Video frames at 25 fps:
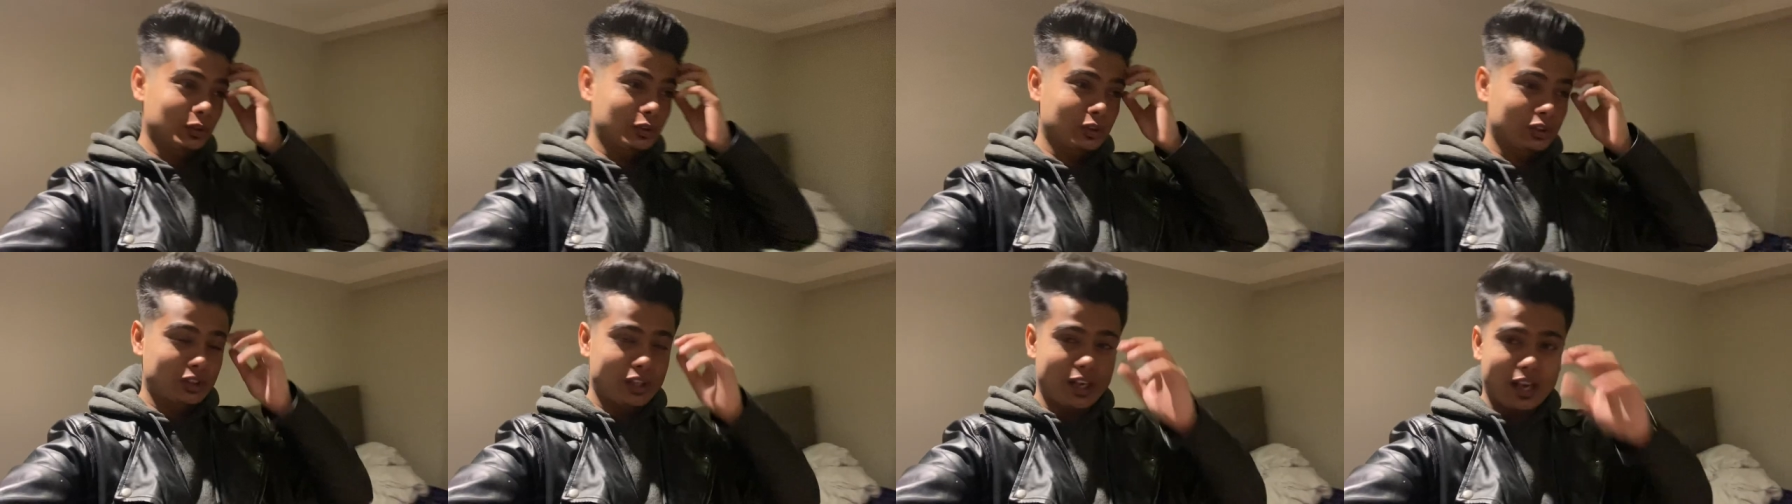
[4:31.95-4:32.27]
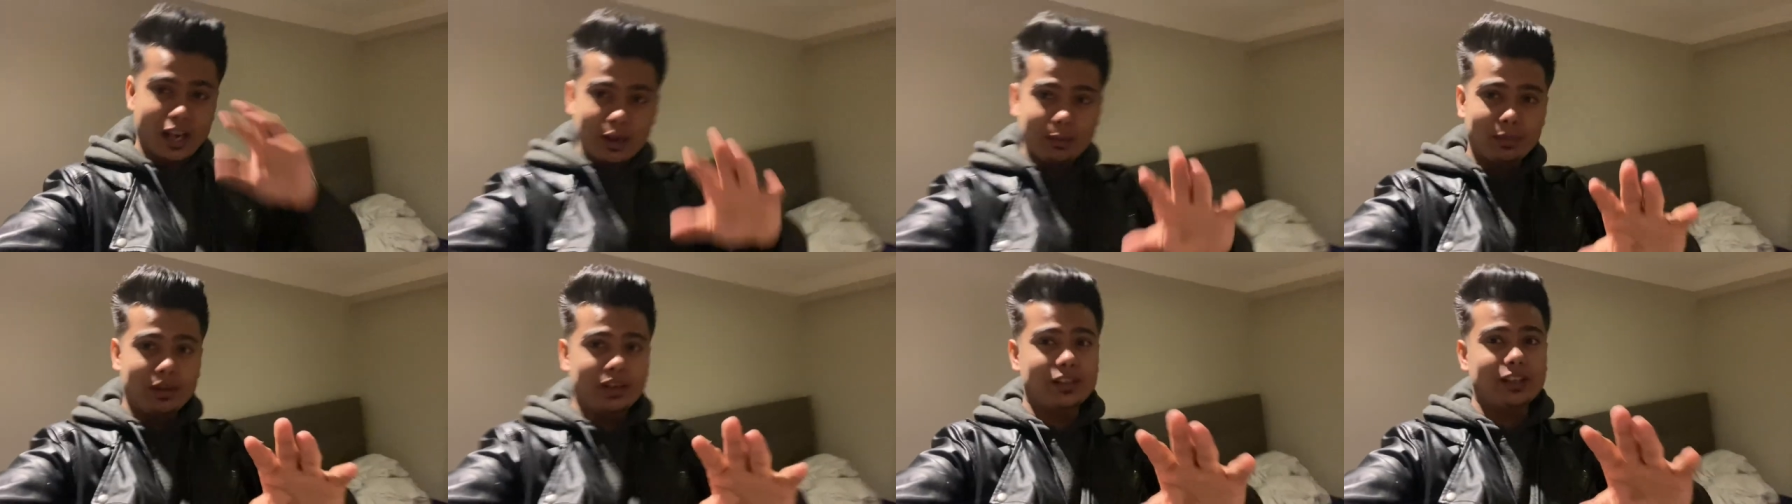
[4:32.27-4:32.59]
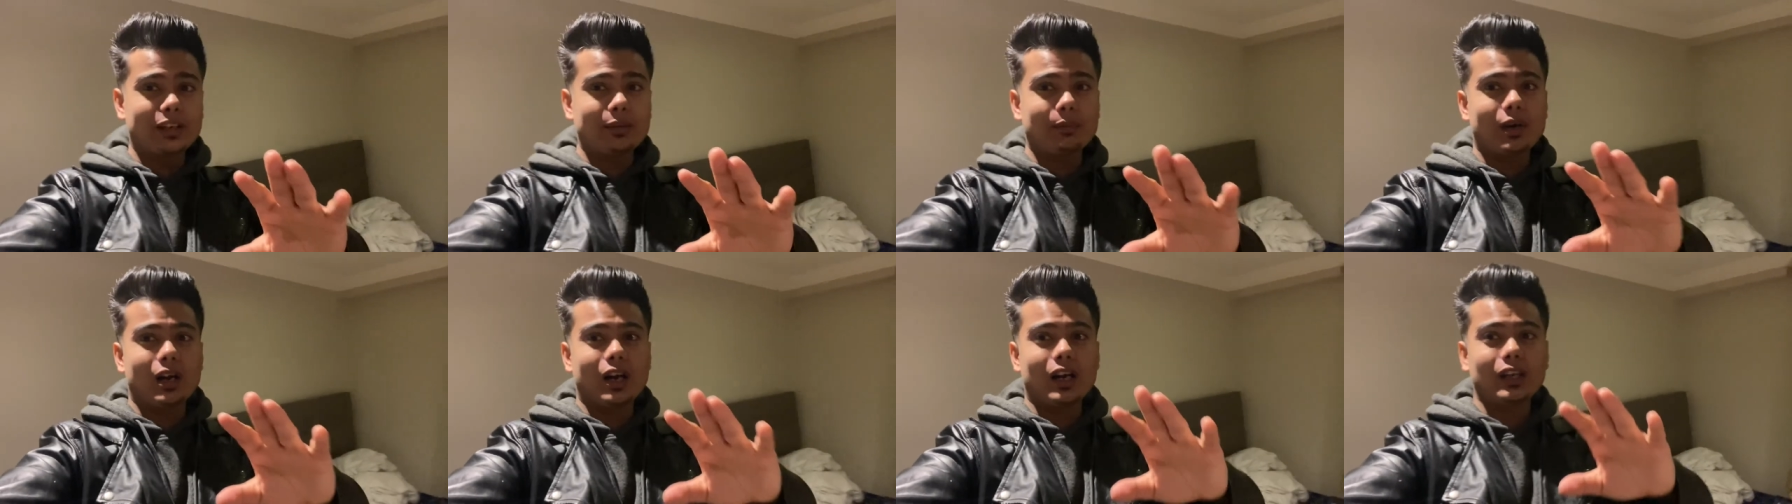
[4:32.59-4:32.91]
छः महीने
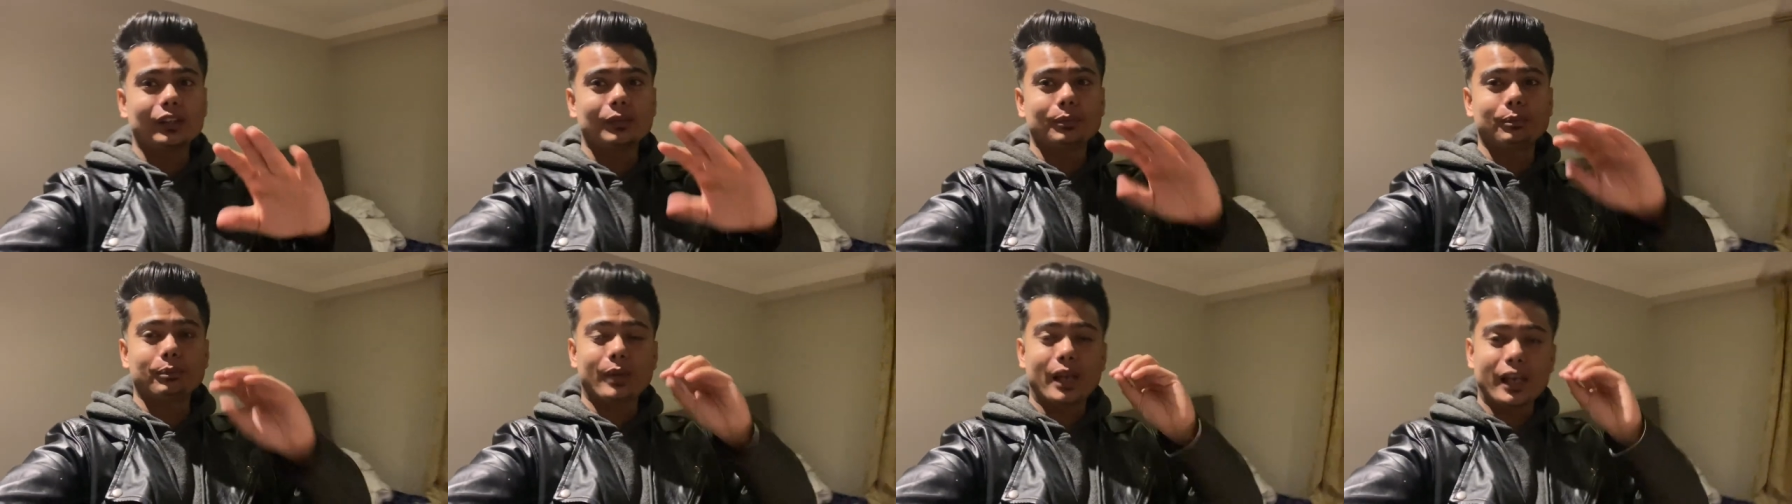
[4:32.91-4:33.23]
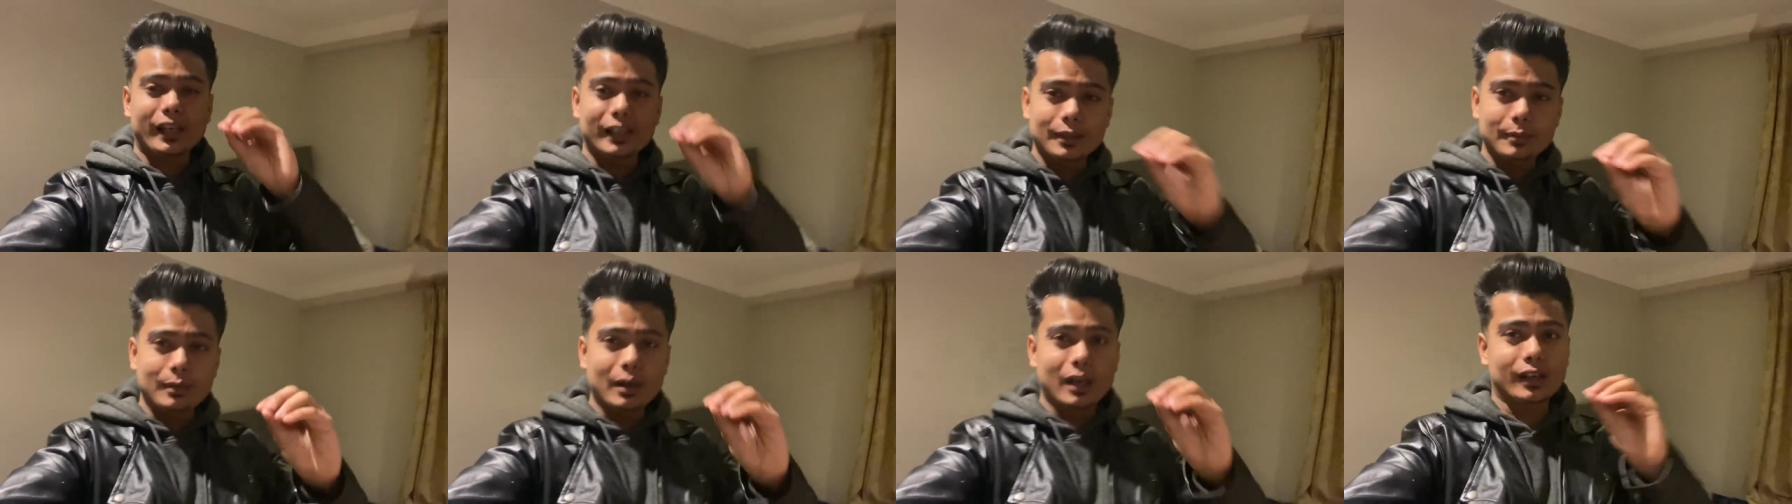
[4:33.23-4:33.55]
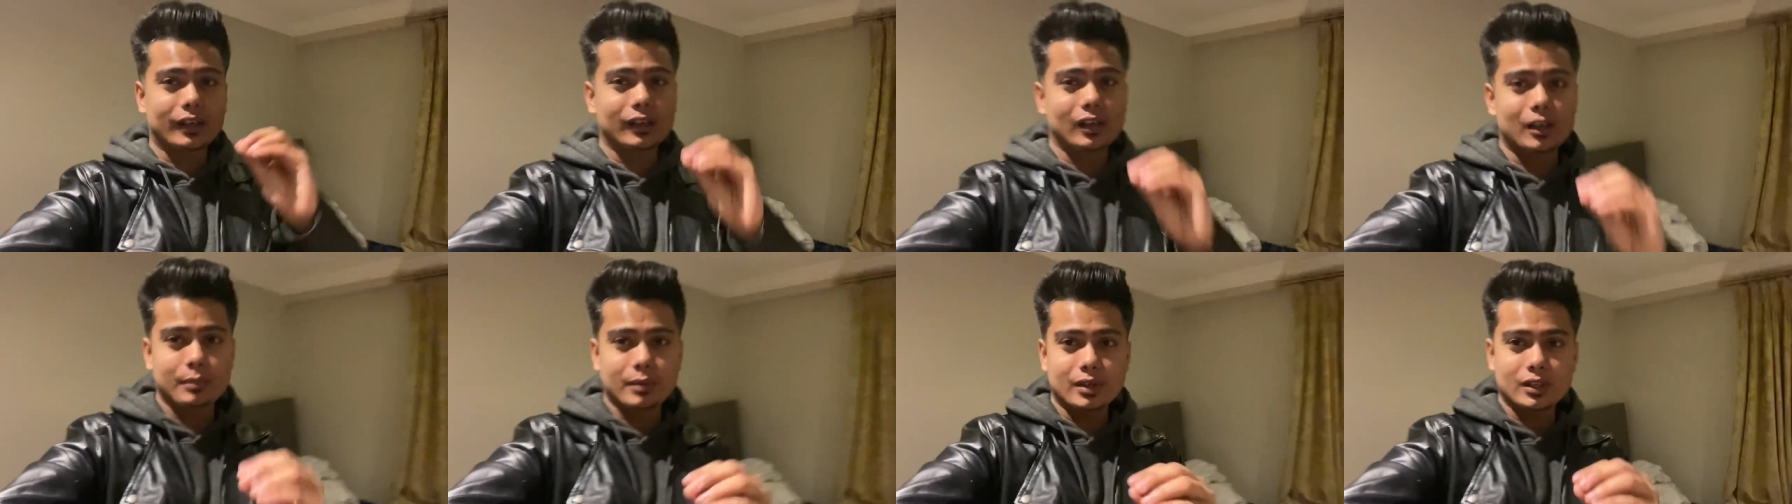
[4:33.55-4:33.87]
बाद पहली बार
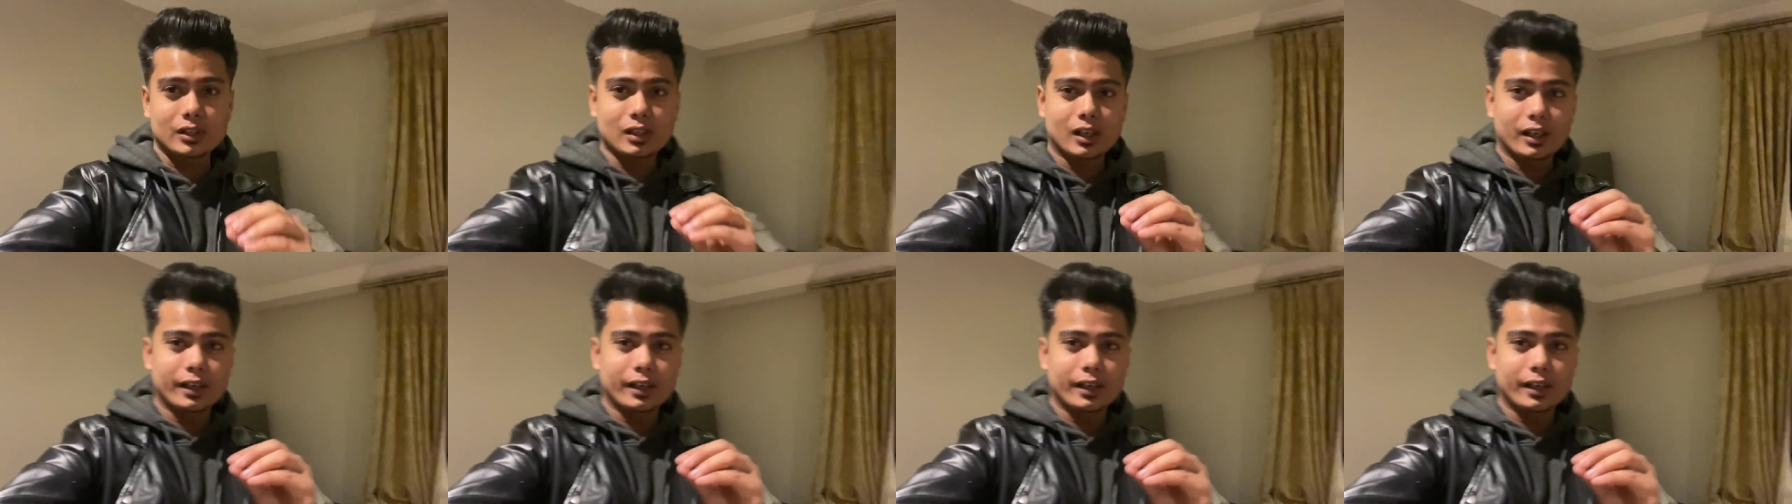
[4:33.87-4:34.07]
क्लबिंग जा